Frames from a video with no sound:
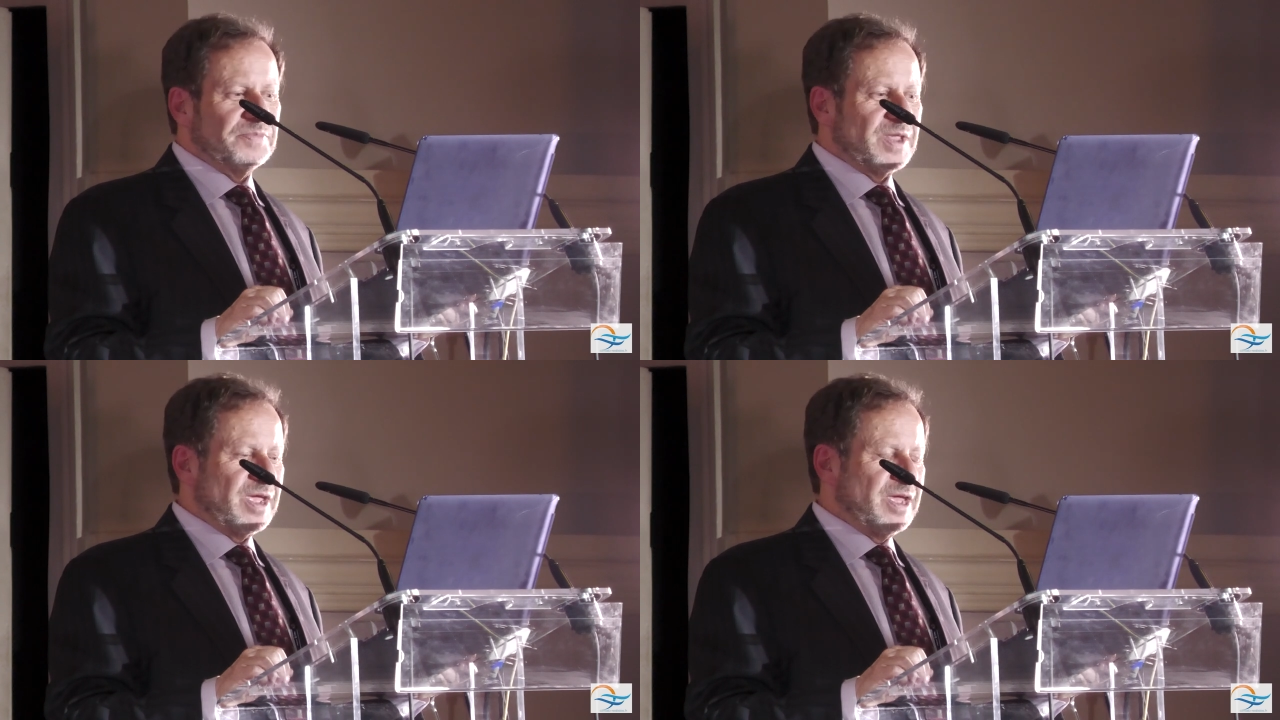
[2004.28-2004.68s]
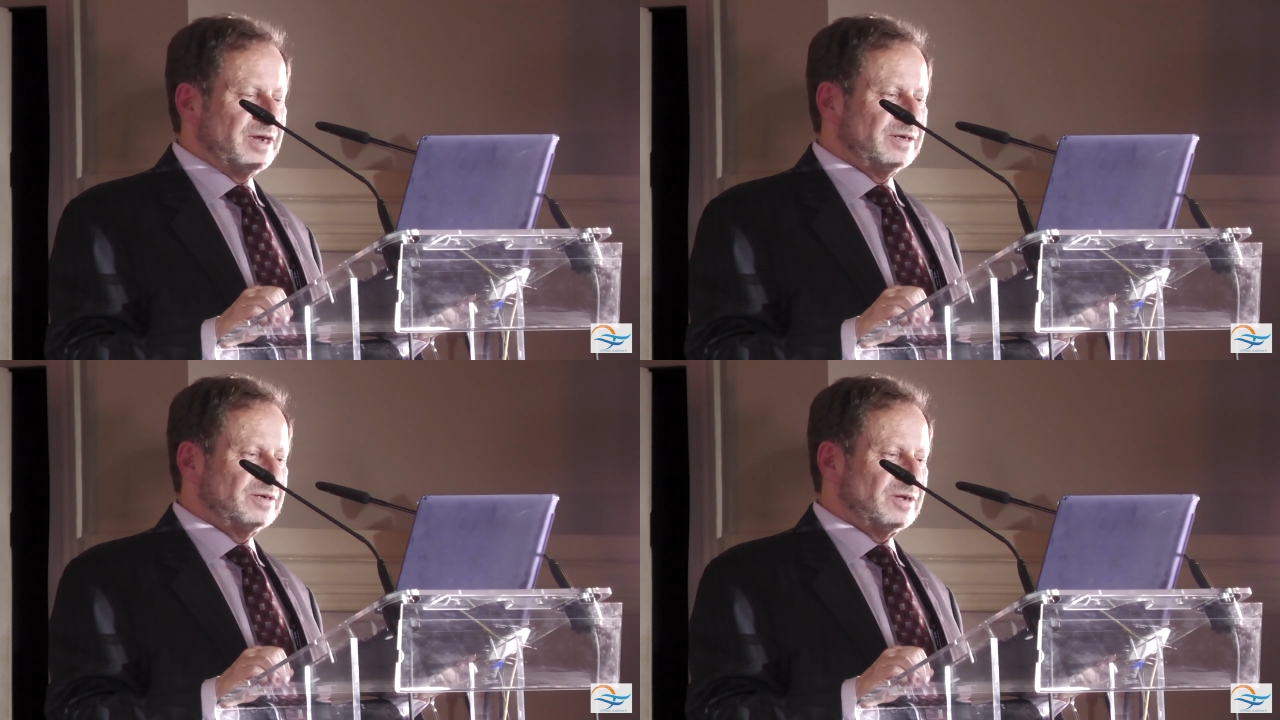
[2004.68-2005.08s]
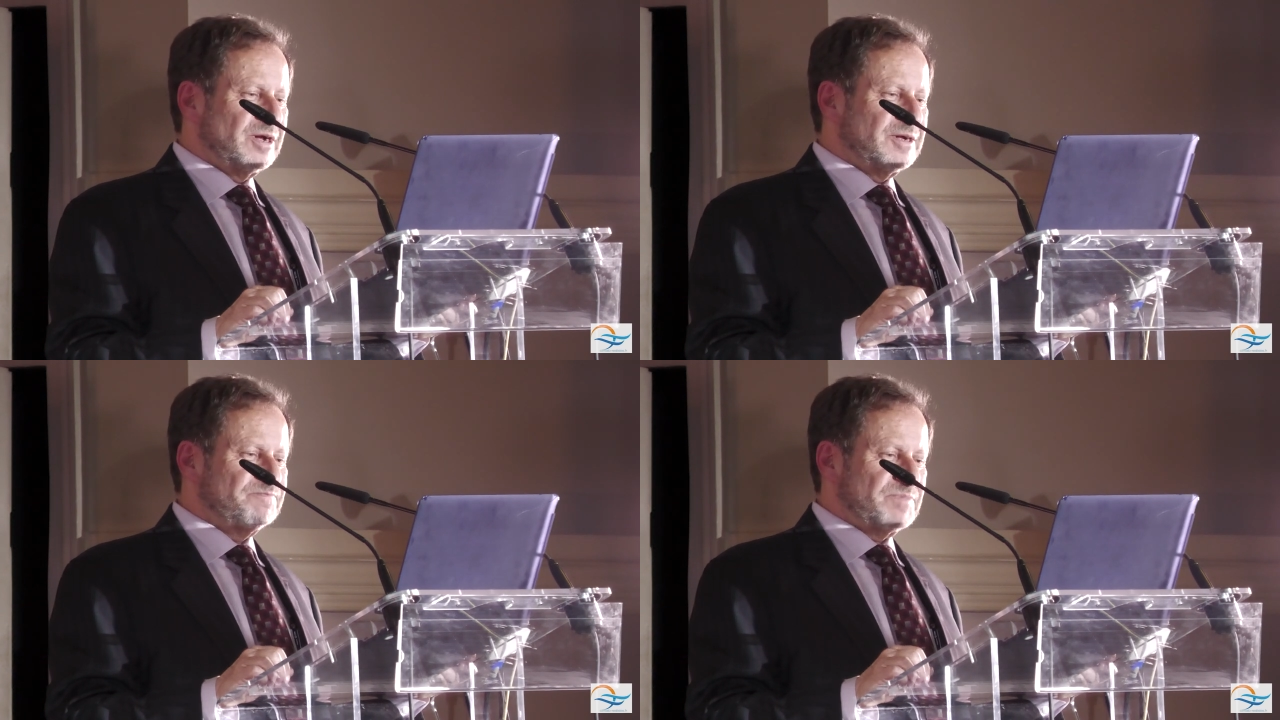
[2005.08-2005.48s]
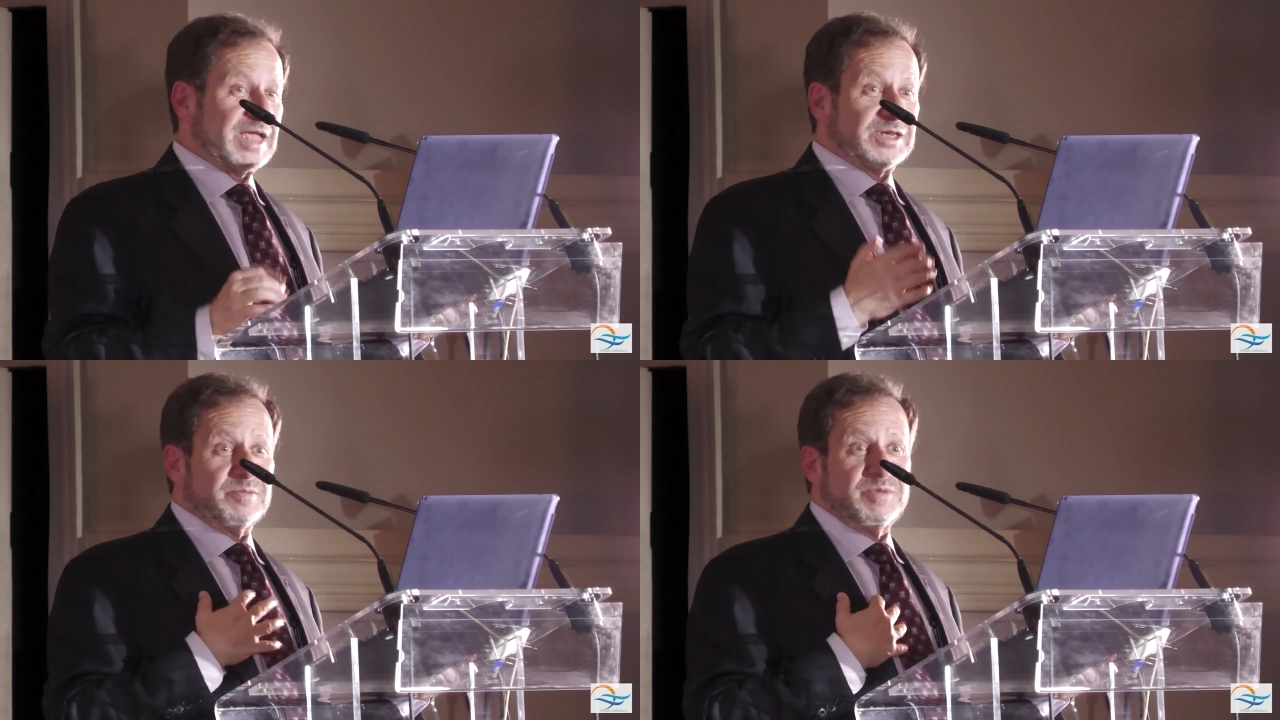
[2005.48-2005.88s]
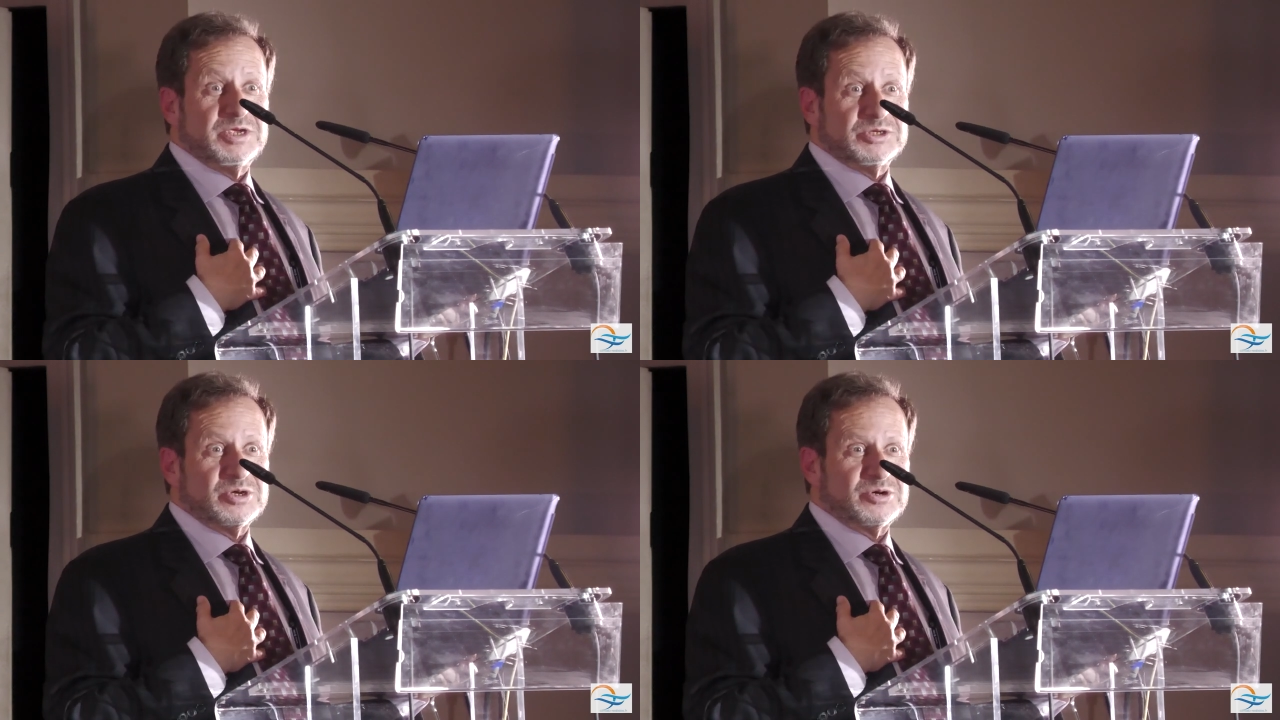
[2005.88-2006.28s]
remettant tous
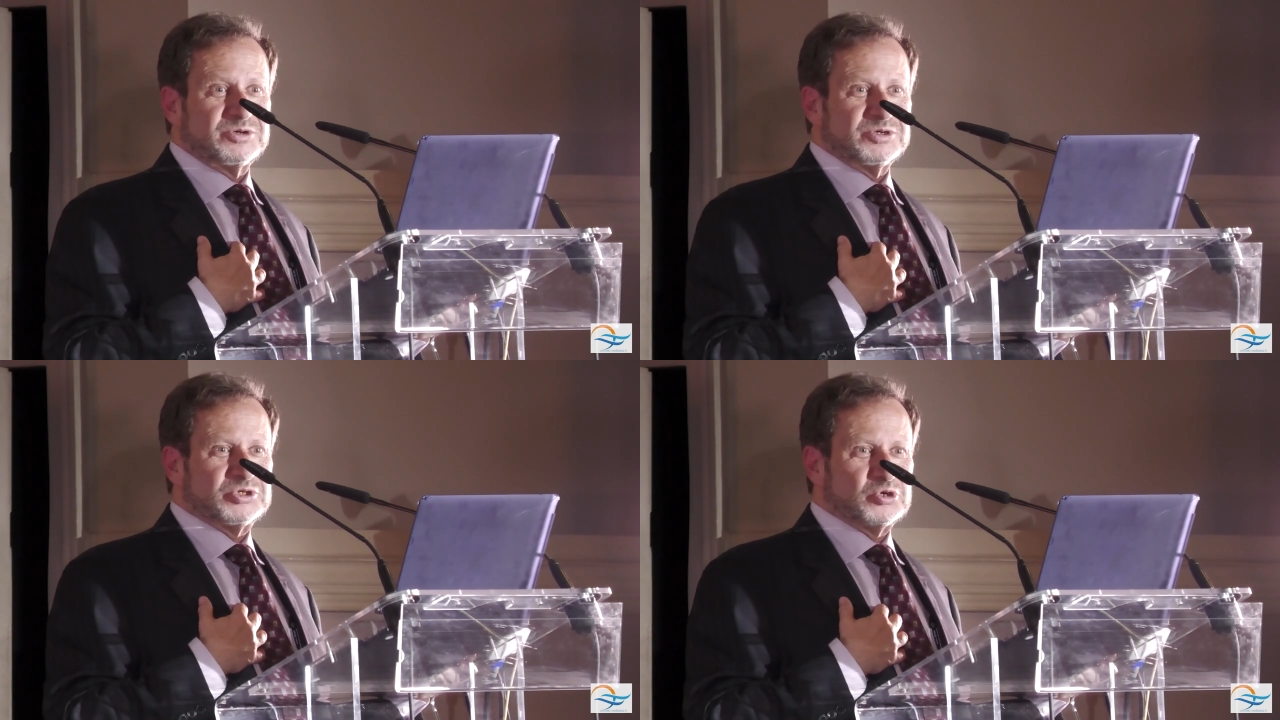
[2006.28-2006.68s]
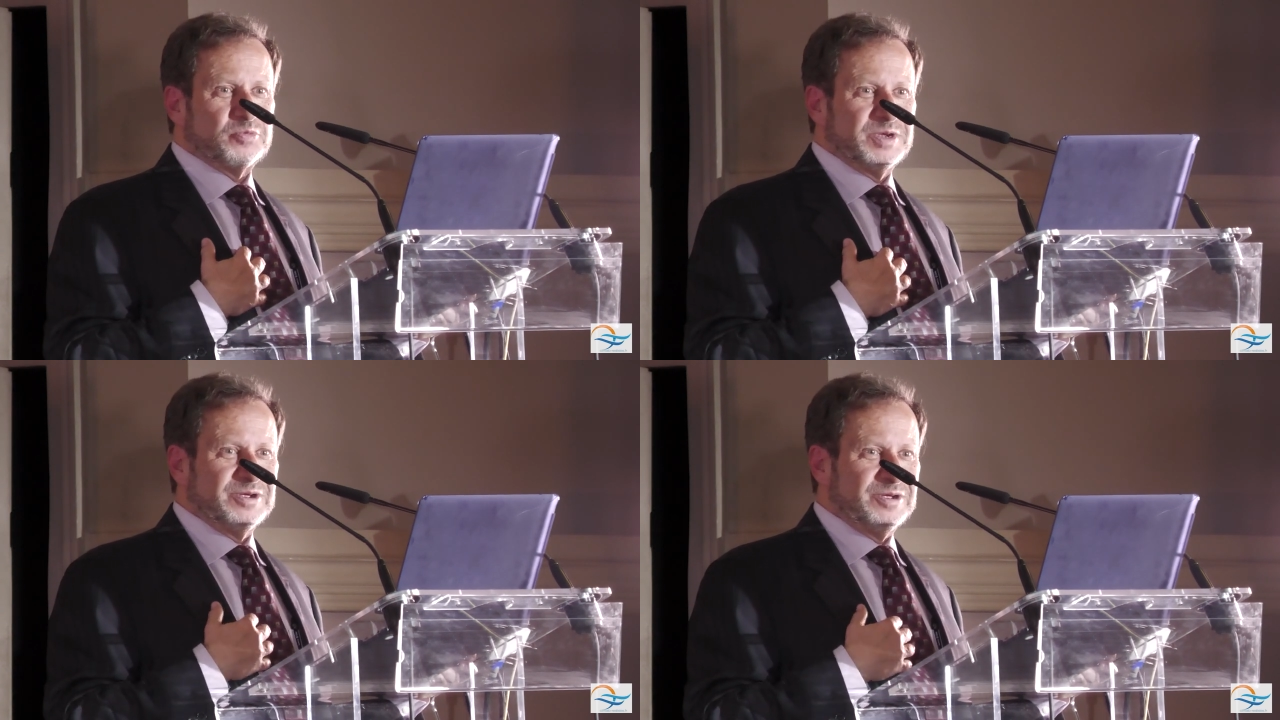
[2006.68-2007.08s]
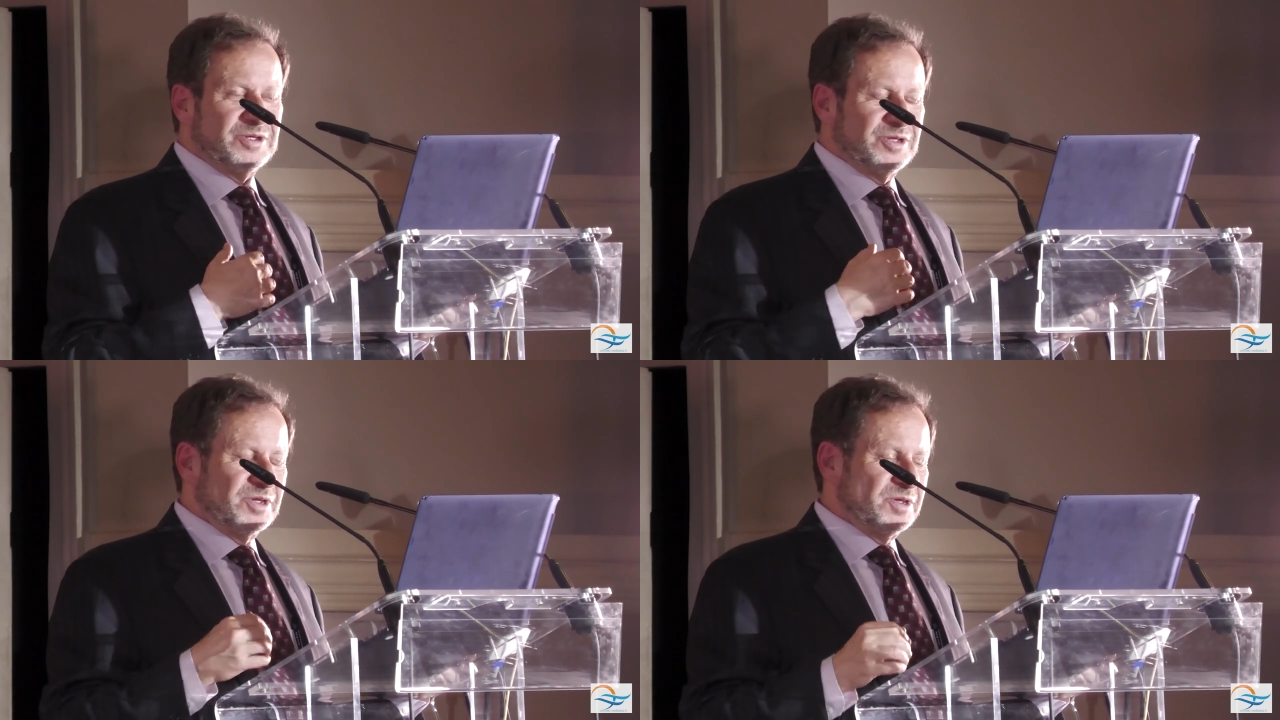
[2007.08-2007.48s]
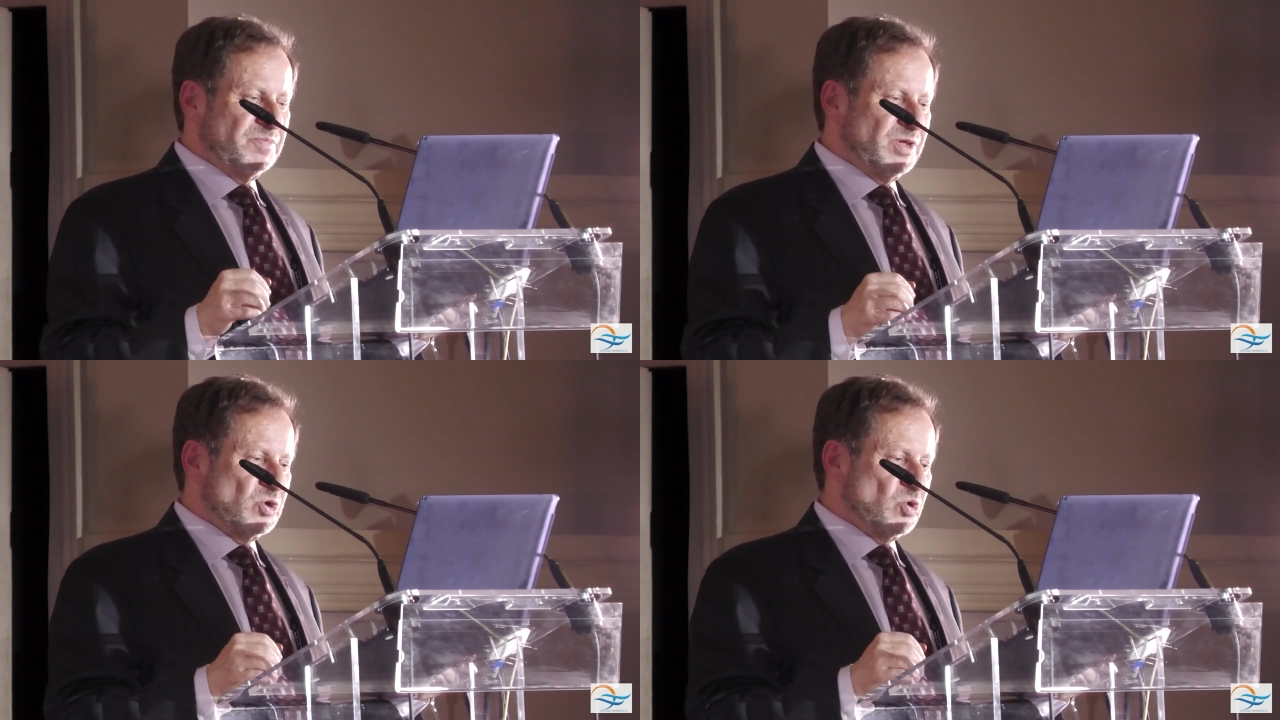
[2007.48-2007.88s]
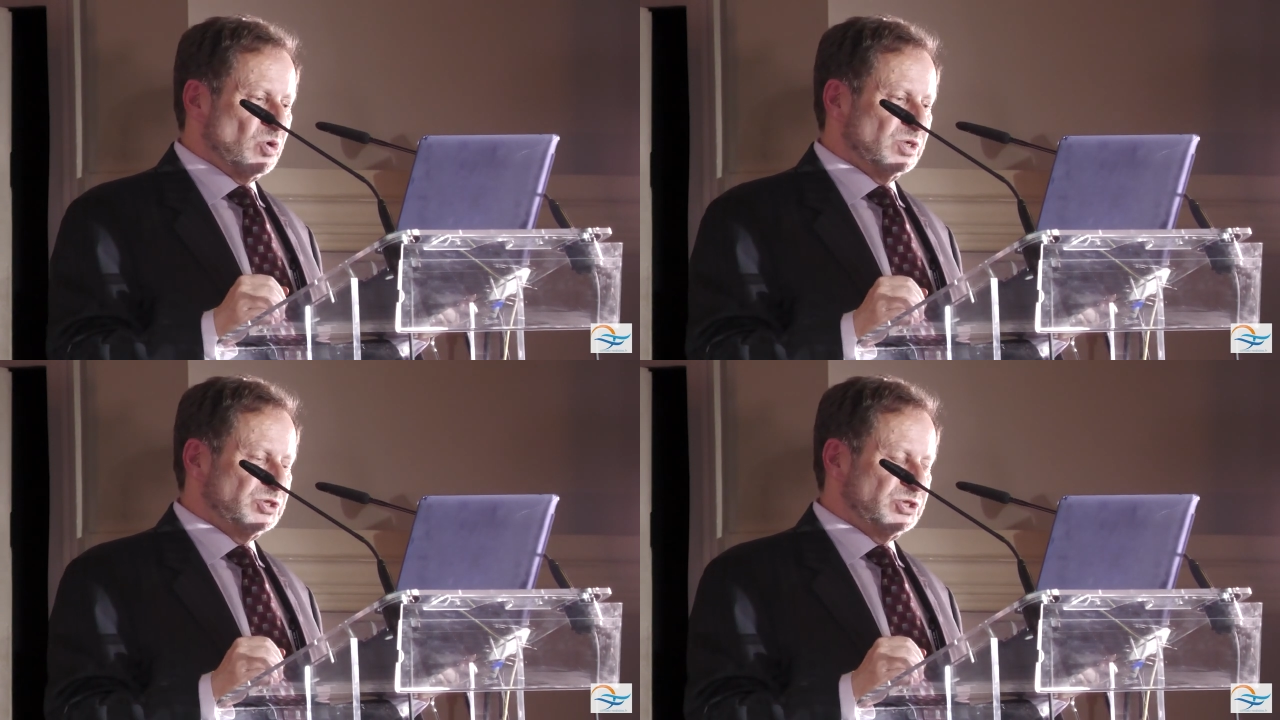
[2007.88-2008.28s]
ces effets secondaires ensemble, eh
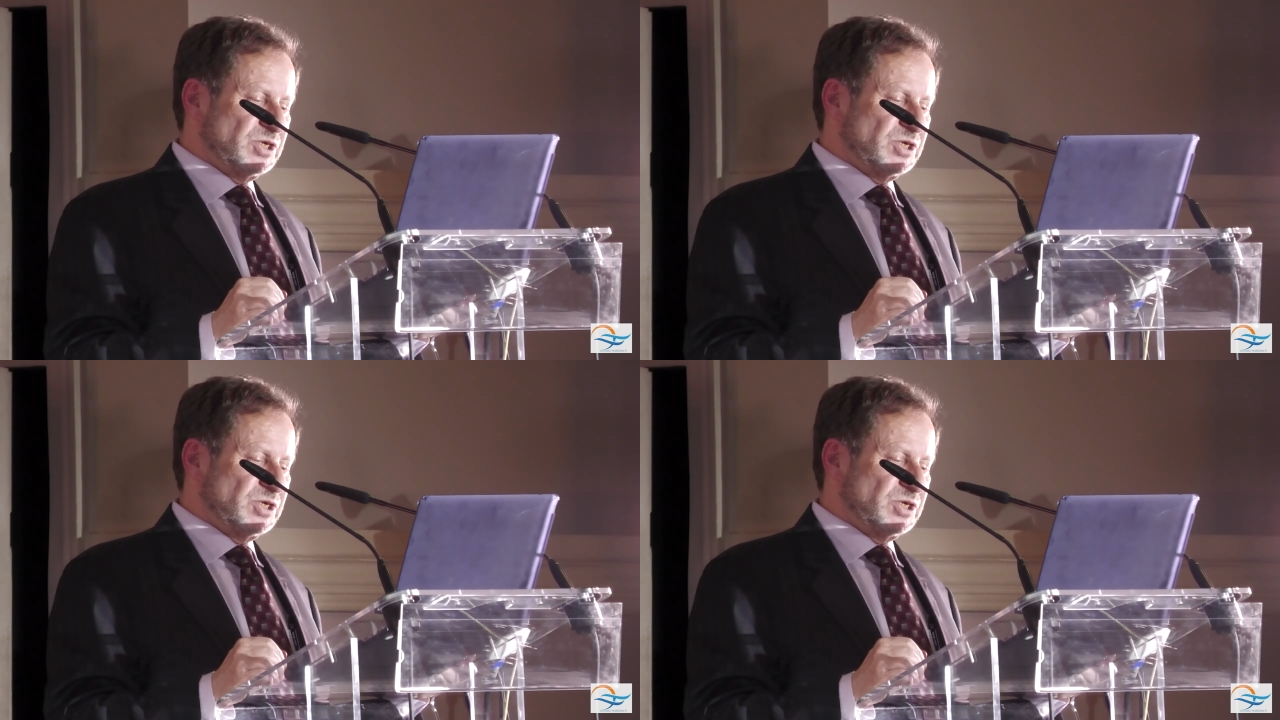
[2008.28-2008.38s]
bien,